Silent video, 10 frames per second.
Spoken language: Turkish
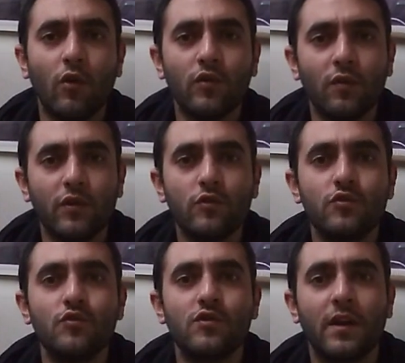Bornova'da
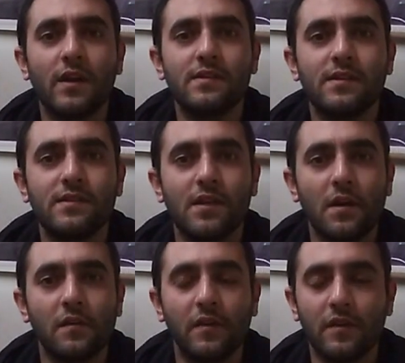3. Sanayi Sitesi
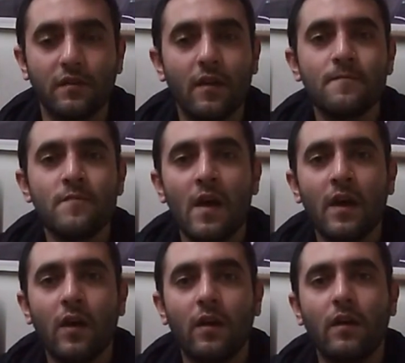yakınlarında
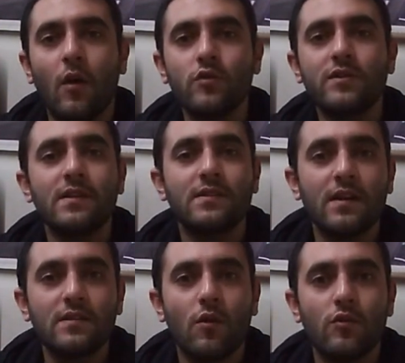e,
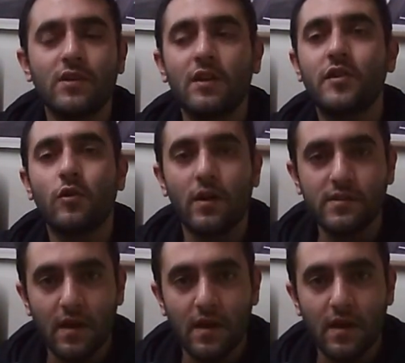Özenser Özel Jaguar